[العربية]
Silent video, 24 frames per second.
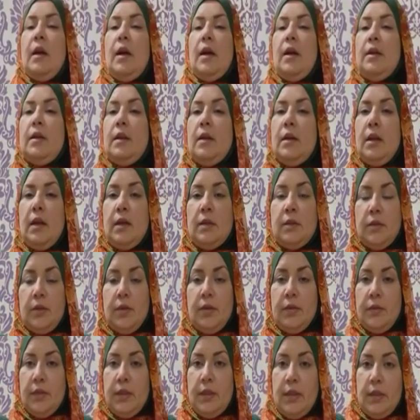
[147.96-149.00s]
احنا النهاردة
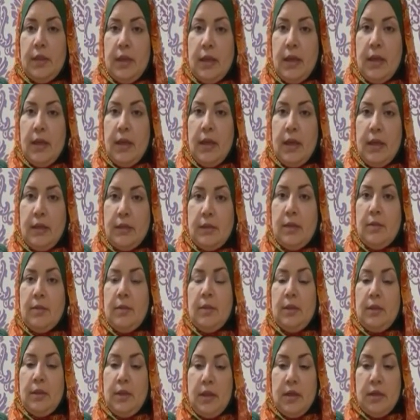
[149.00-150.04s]
واقفين على
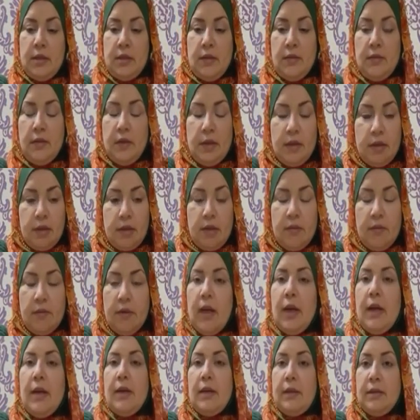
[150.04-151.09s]
عتبة لحظة فارقة في
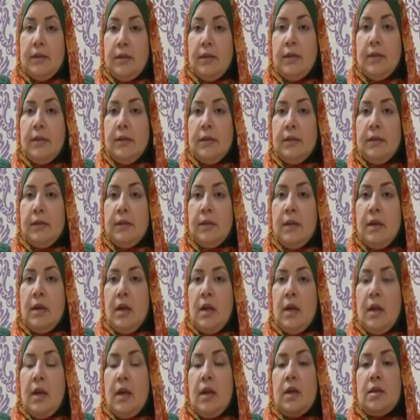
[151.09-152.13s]
حياتنا
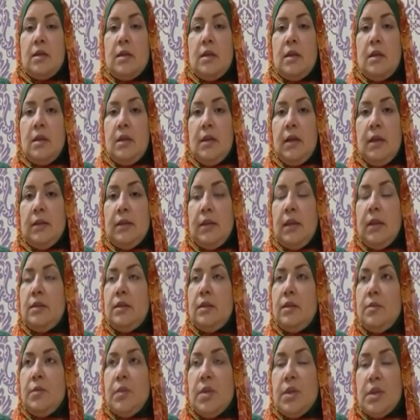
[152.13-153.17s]
لحظة
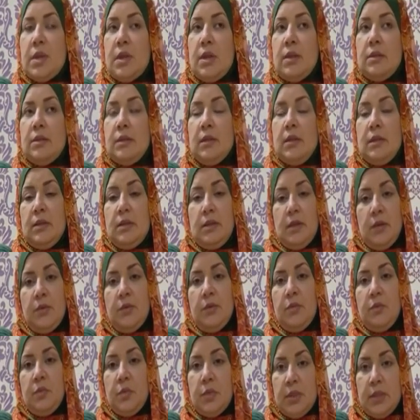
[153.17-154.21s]
هتحدد مسارنا
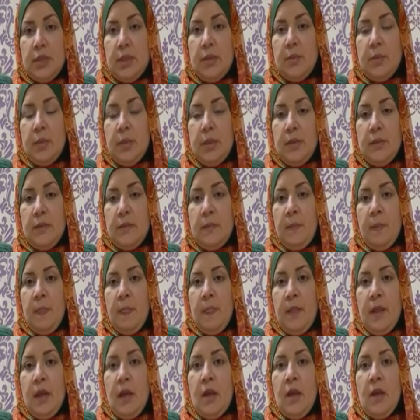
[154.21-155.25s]
نحو المستقبل
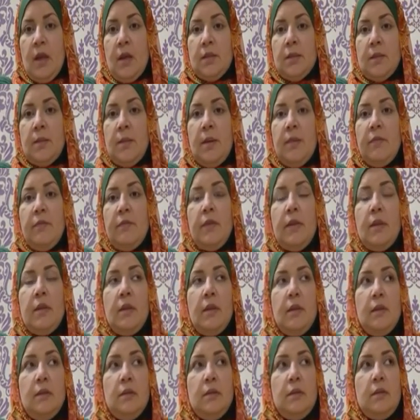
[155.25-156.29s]
طبعا في
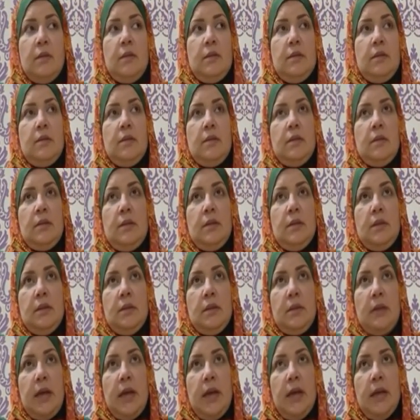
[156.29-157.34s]
ظل
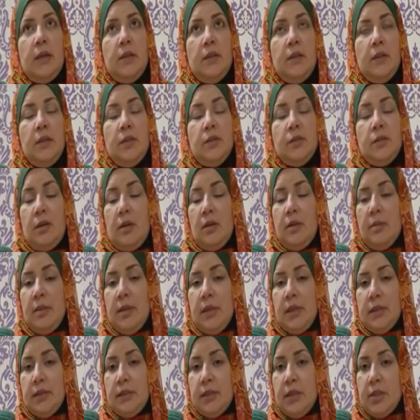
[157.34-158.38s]
آه، حالة الاضطراب
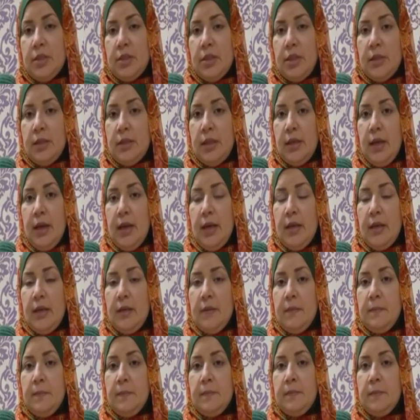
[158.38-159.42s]
التي يشهدها
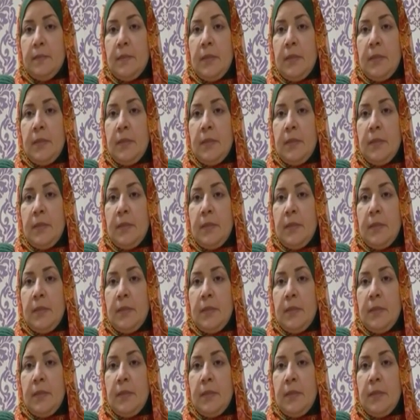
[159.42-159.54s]
العالم